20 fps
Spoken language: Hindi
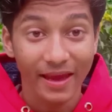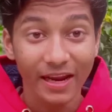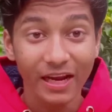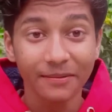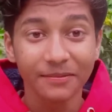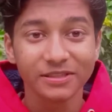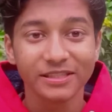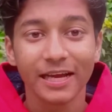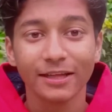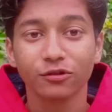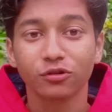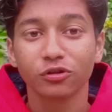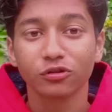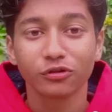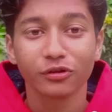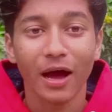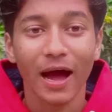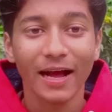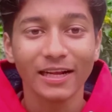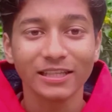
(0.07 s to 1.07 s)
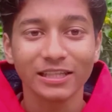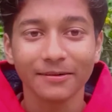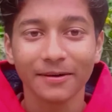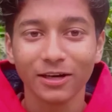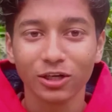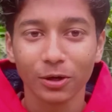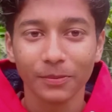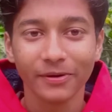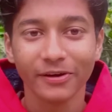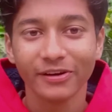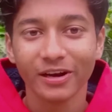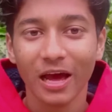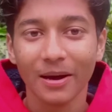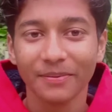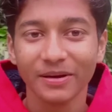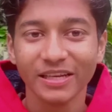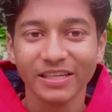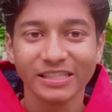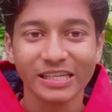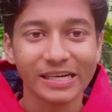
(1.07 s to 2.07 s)
यही नमस्कार दोस्तों तो आज का हमारा टॉपिक हमें
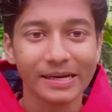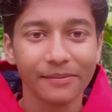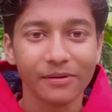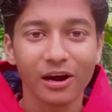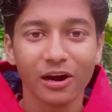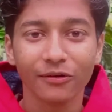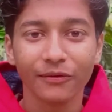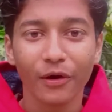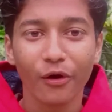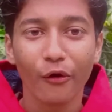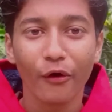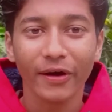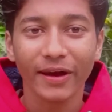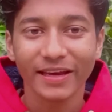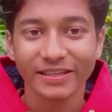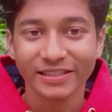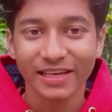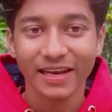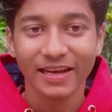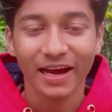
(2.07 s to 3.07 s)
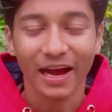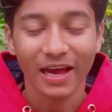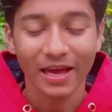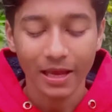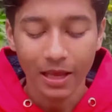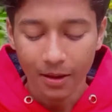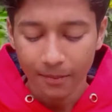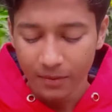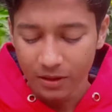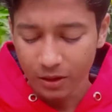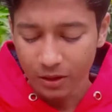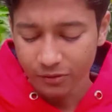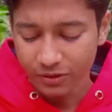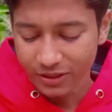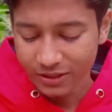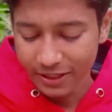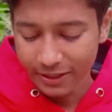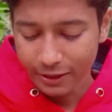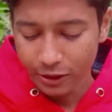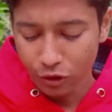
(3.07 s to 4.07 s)
अपने इंस्टाग्राम अकाउंट पर लॉक कैसे लगाए मतलब
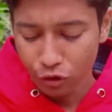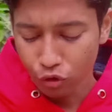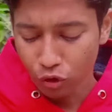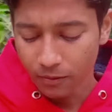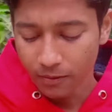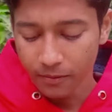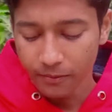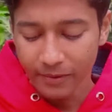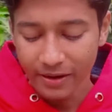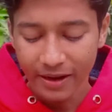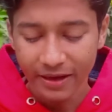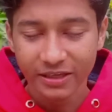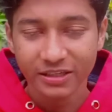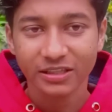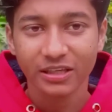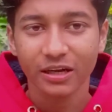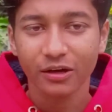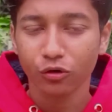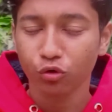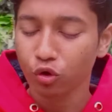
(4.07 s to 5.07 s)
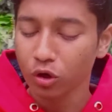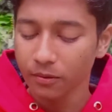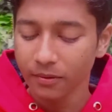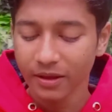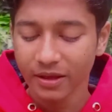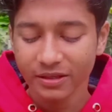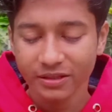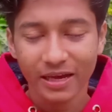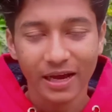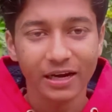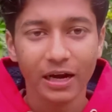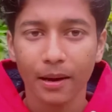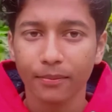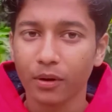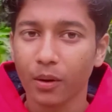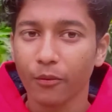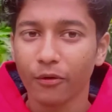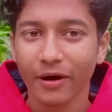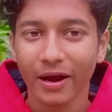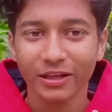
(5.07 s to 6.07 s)
जैसे कि कोई भी मेरा कोई भी इंसान
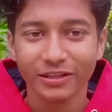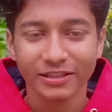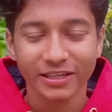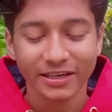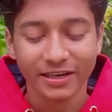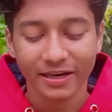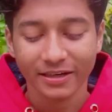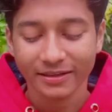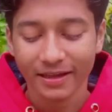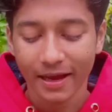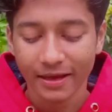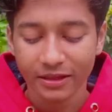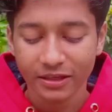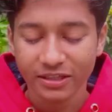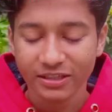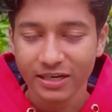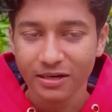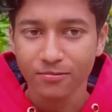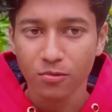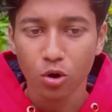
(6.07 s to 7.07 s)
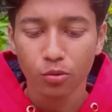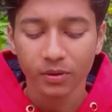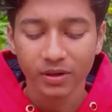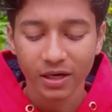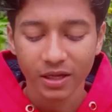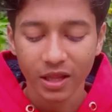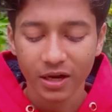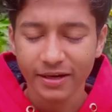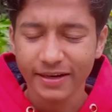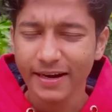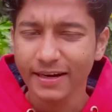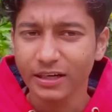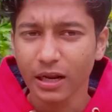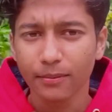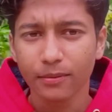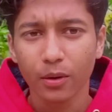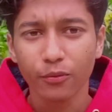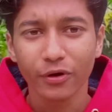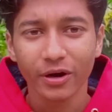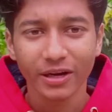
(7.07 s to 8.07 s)
आपका मोबाइल चेक करता है तो इंस्टाग्राम ओपन करता है डायरेक्ट
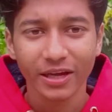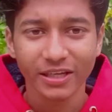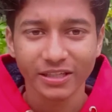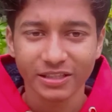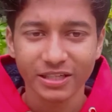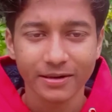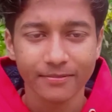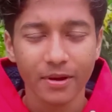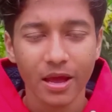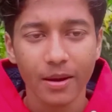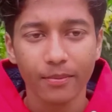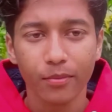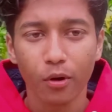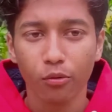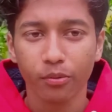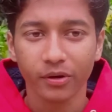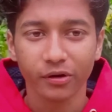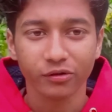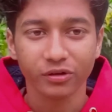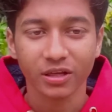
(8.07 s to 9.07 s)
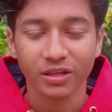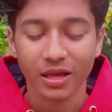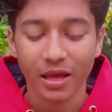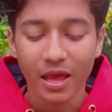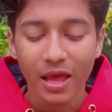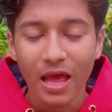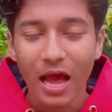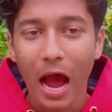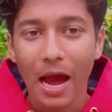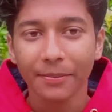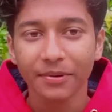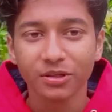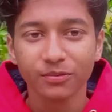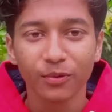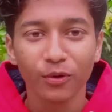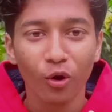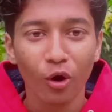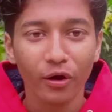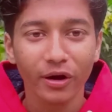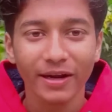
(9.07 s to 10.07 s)
आपका मोबाइल का इंस्टाग्राम ऐप ओपन हो जाता है आप
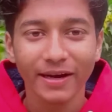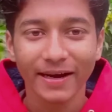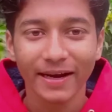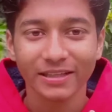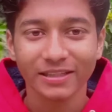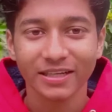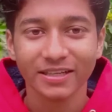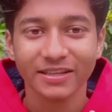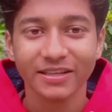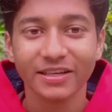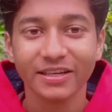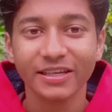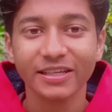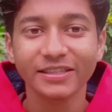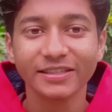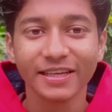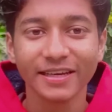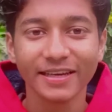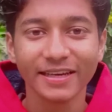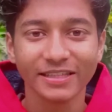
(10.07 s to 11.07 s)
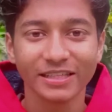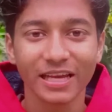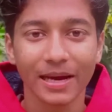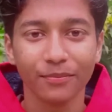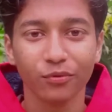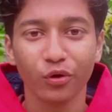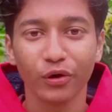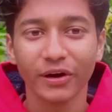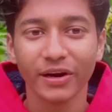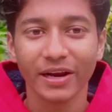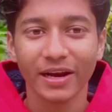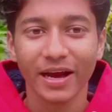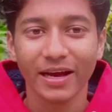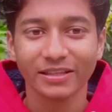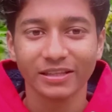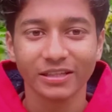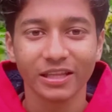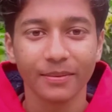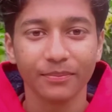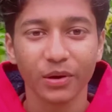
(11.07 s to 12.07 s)
इसमें लॉक लगाना चाहते तो किस तरीके से आप लॉक लगा
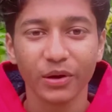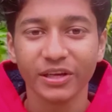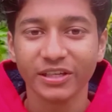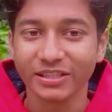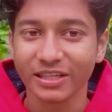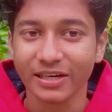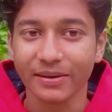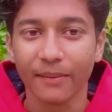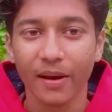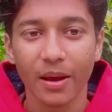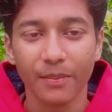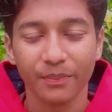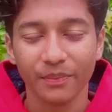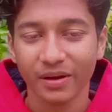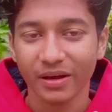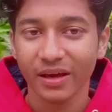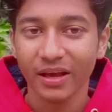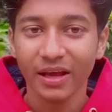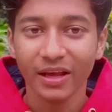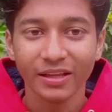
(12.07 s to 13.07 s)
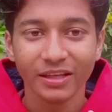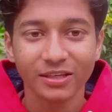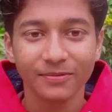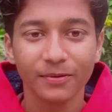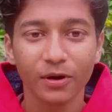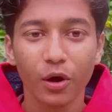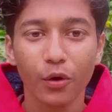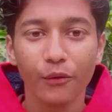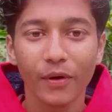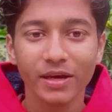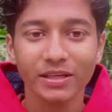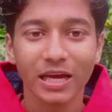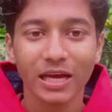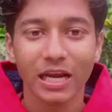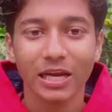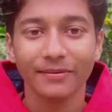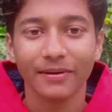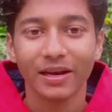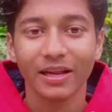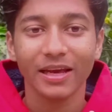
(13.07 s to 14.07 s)
सकते हैं अपने इंस्टाग्राम ऐप में इस वीडियो में वही
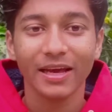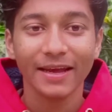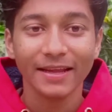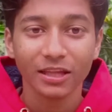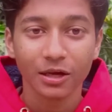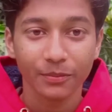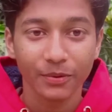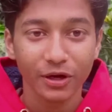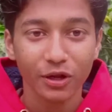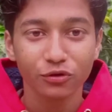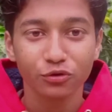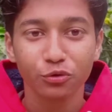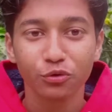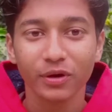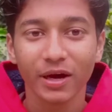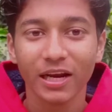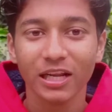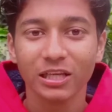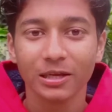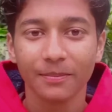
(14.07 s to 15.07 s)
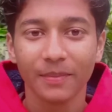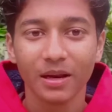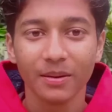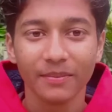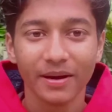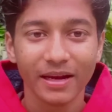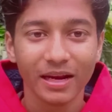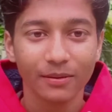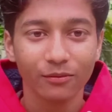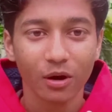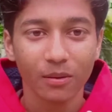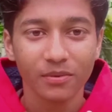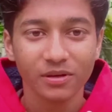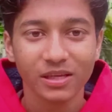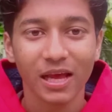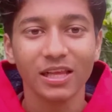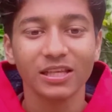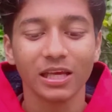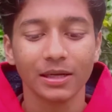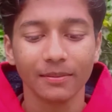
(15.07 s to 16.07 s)
जानने वाले तो वीडियो शुरू करने से पहले मेरा नाम है
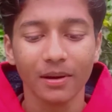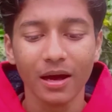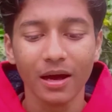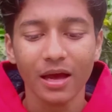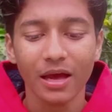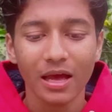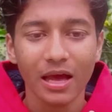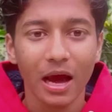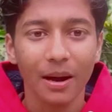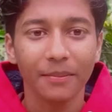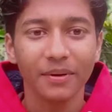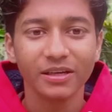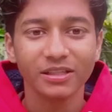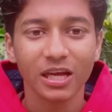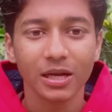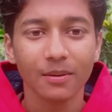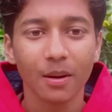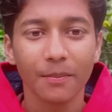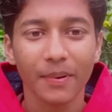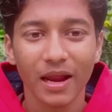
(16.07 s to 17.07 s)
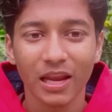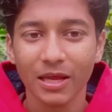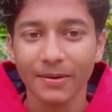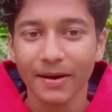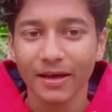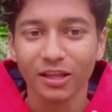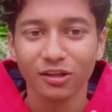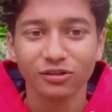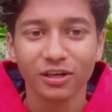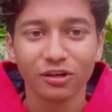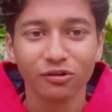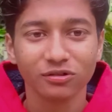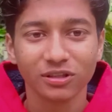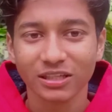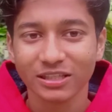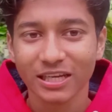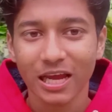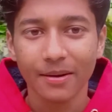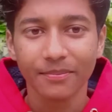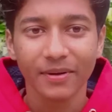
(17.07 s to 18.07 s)
विशाल शर्मा और मेरे चैनल पर पहली बार तो चैनल को
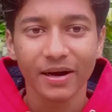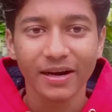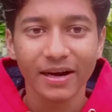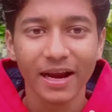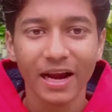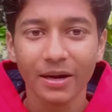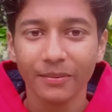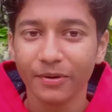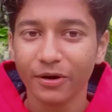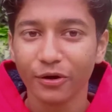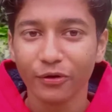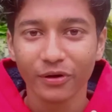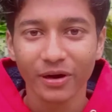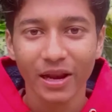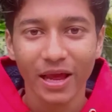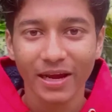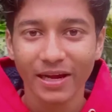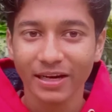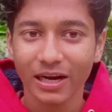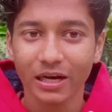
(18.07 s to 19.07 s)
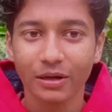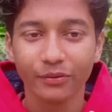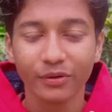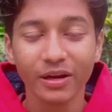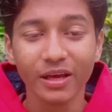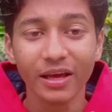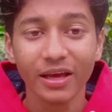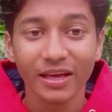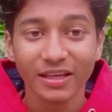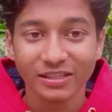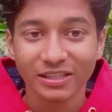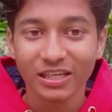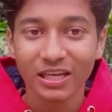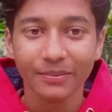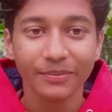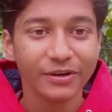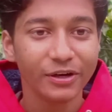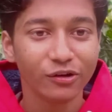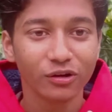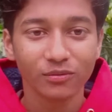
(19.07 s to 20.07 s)
सब्सक्राइब करना है एंड वीडियो को लाइक करना ना बोलिए चलिए
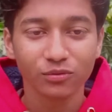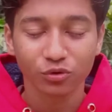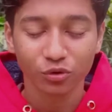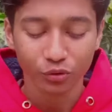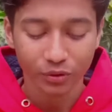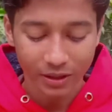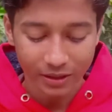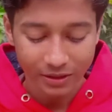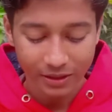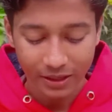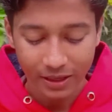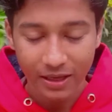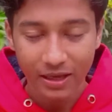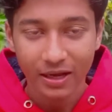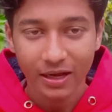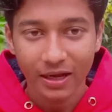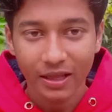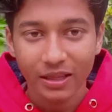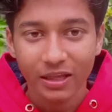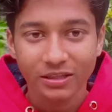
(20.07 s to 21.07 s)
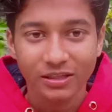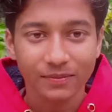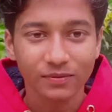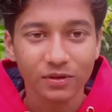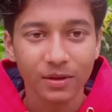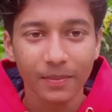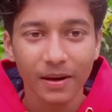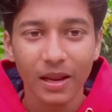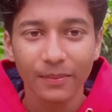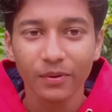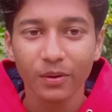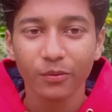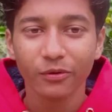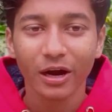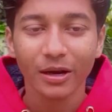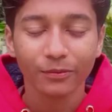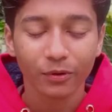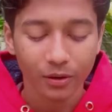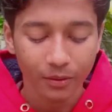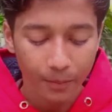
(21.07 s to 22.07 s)
वीडियो को हम शुरू करते हैं तो सबसे पहले अपने
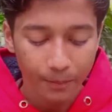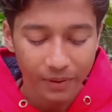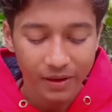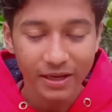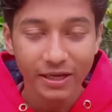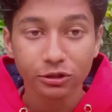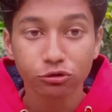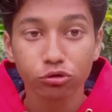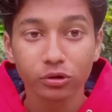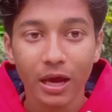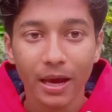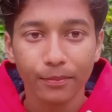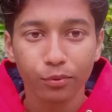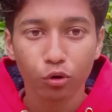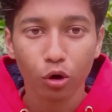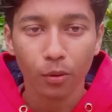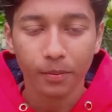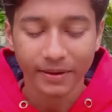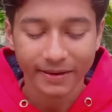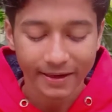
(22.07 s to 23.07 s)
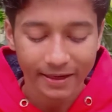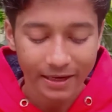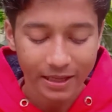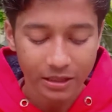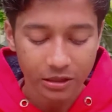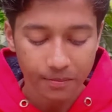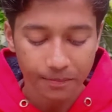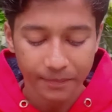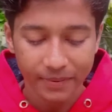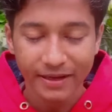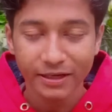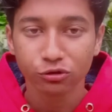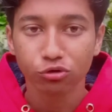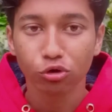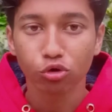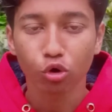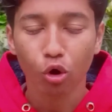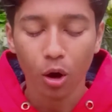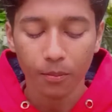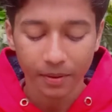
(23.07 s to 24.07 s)
मोबाइल फोन में प्ले ऐप को ओपन कर लेते हैं प्ले
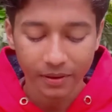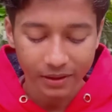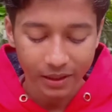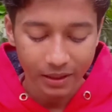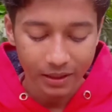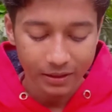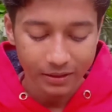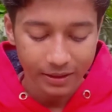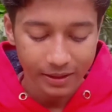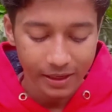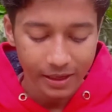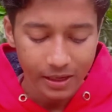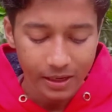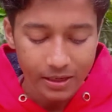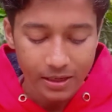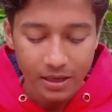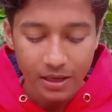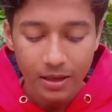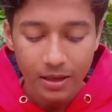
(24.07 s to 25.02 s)
स्टोर को ओपन कर लेते हैं